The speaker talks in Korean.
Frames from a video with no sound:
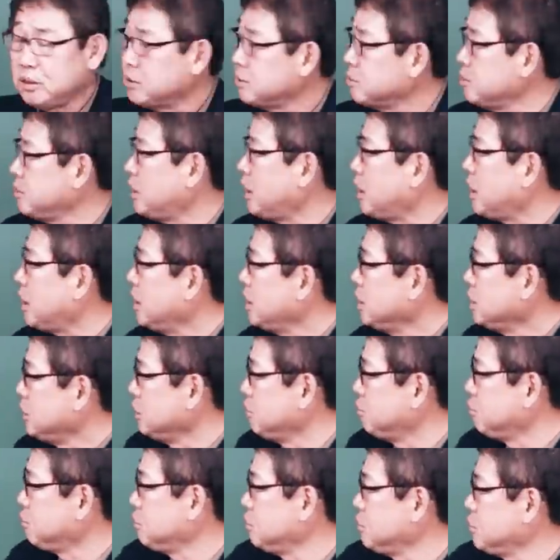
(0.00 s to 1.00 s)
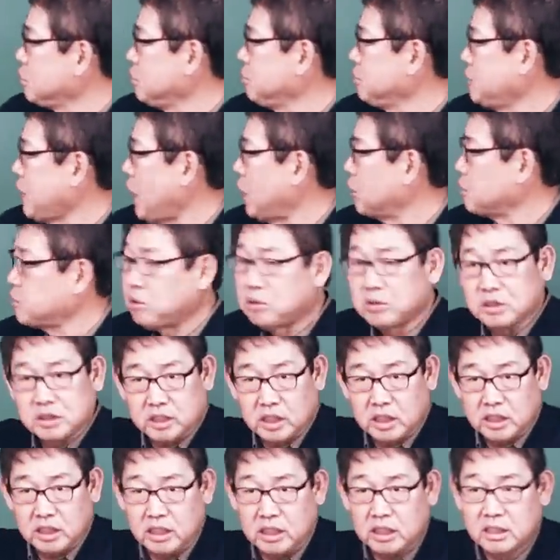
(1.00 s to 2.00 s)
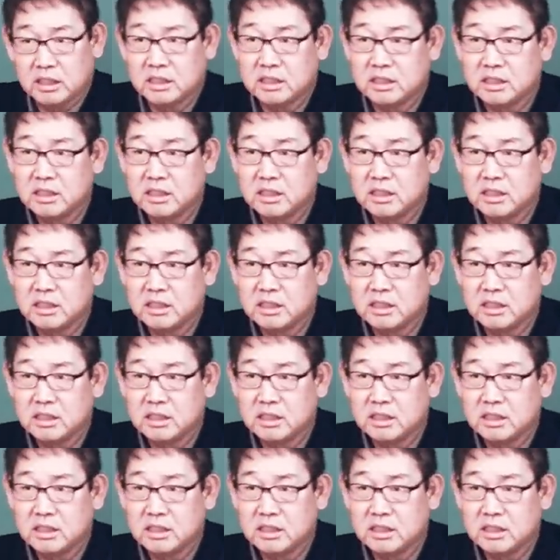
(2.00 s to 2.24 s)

근데 이분은 지금 장성이잖아.